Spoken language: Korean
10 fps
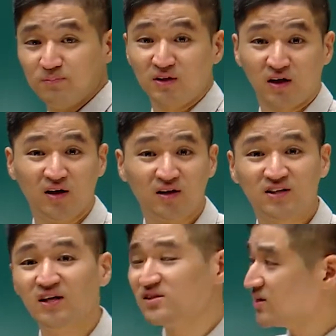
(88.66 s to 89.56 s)
합니다.
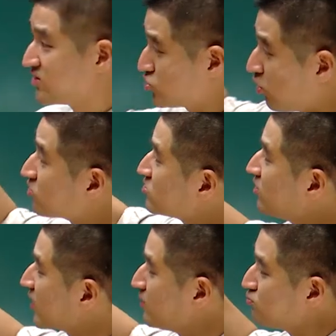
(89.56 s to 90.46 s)
그게 제일
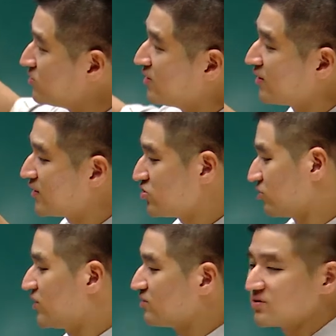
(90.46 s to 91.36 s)
적절한 분량과
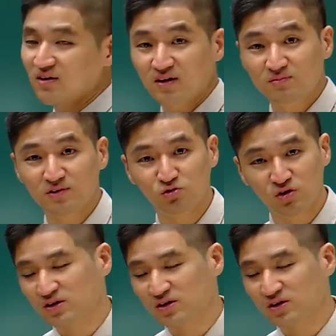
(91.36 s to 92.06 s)
전개라고 생각합니다. 뒤에